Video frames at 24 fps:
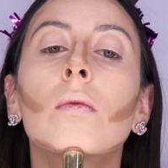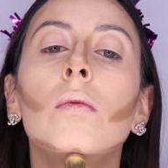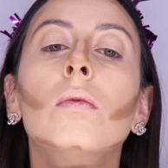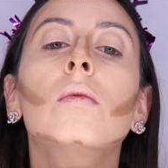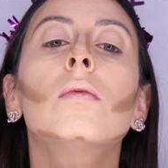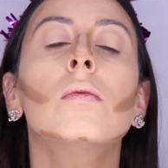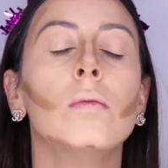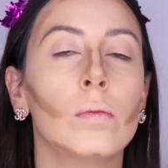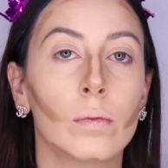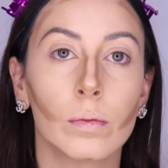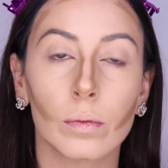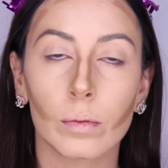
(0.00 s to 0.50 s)

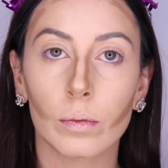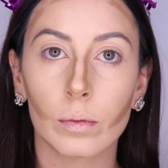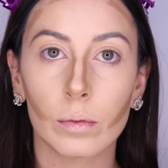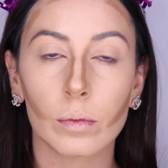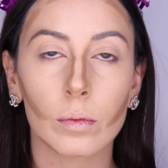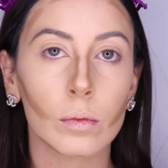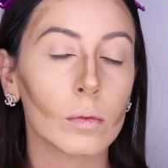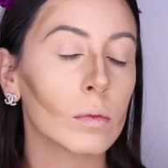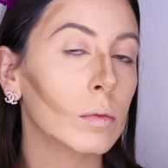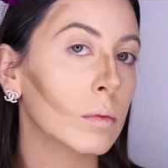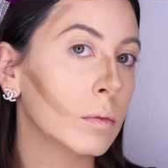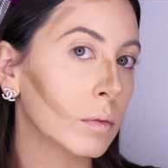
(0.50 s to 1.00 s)
Y
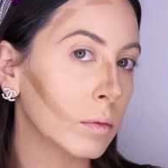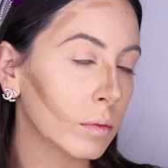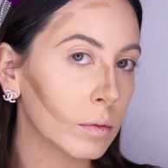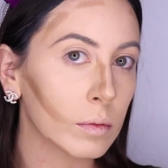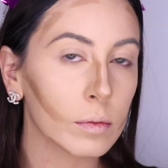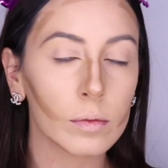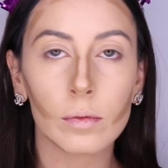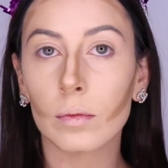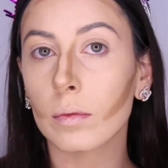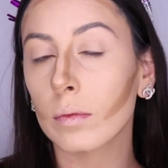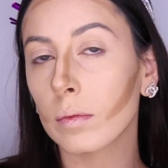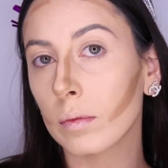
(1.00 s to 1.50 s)
nuevamente con mi
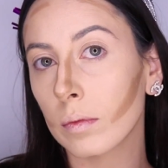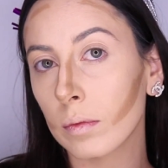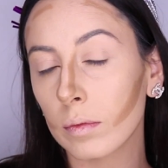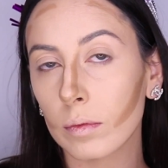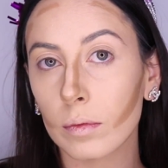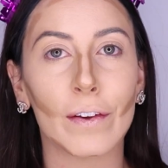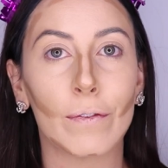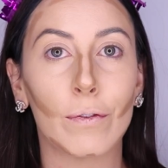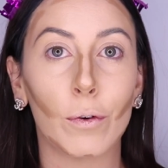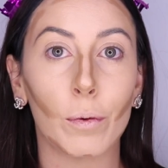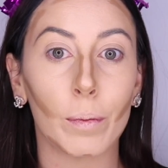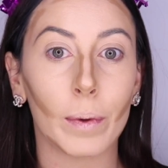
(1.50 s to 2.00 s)
Beauty Blender
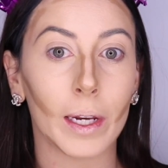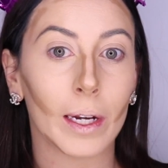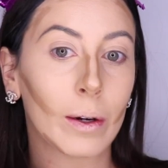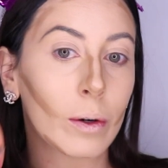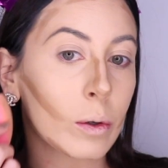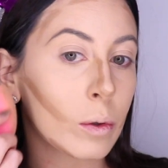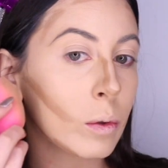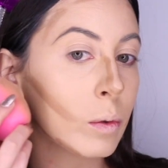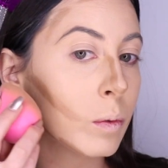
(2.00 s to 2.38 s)
difumino.